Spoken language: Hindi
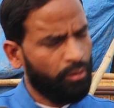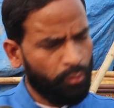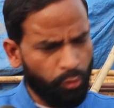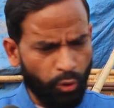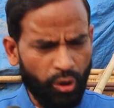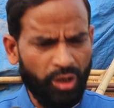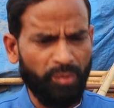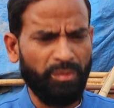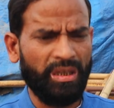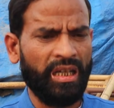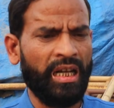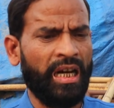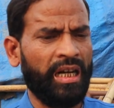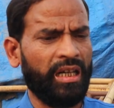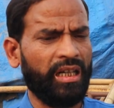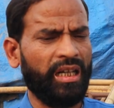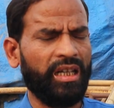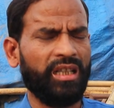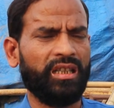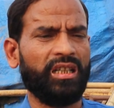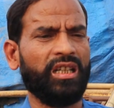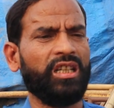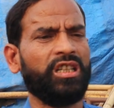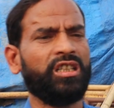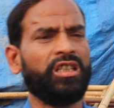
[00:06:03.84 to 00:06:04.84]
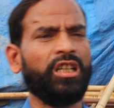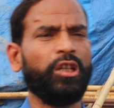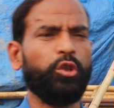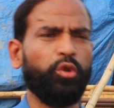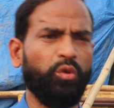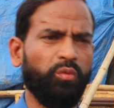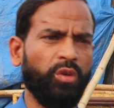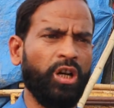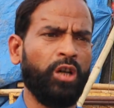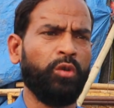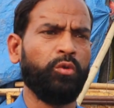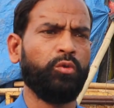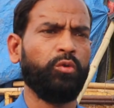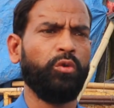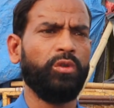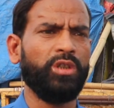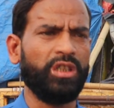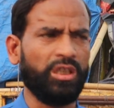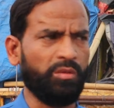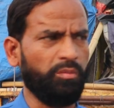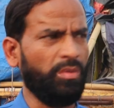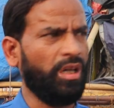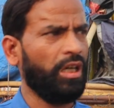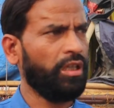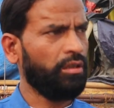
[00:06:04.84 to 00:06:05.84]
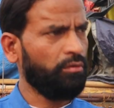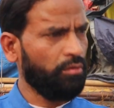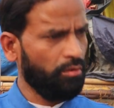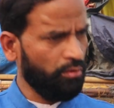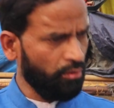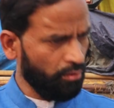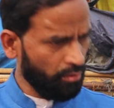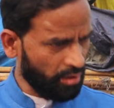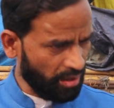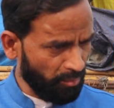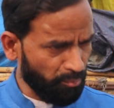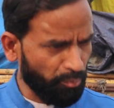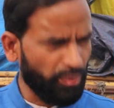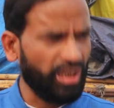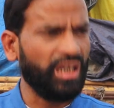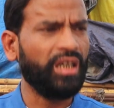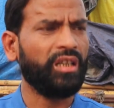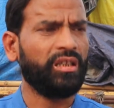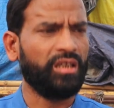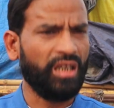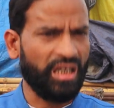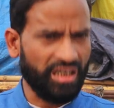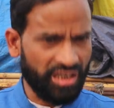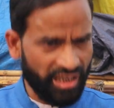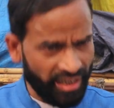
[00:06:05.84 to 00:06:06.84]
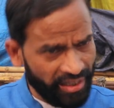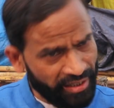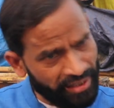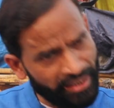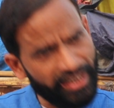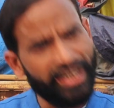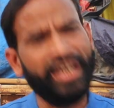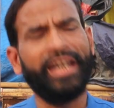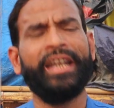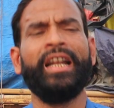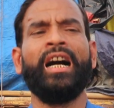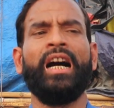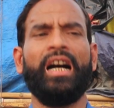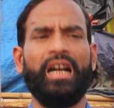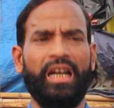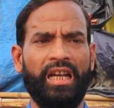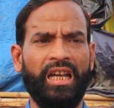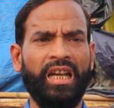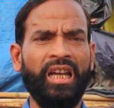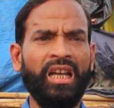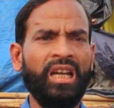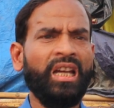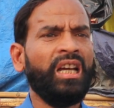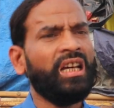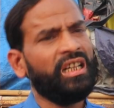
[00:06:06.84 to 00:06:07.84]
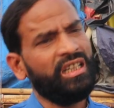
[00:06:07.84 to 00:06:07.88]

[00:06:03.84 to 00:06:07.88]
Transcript: कुल मिलाकर देश के युवाओं को इस बात को गंभीरता से लेना है